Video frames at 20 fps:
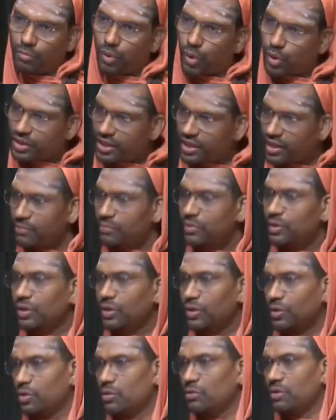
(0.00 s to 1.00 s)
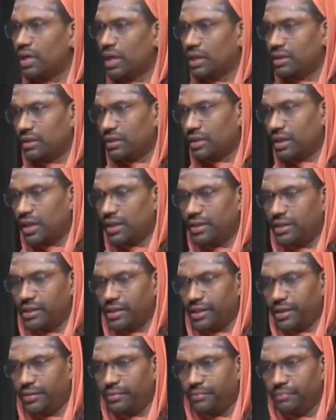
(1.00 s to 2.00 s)
भोजन हम क्यों
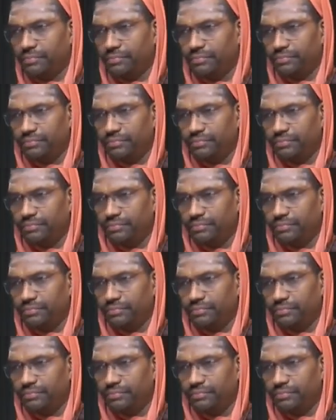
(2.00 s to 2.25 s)
कहते हैं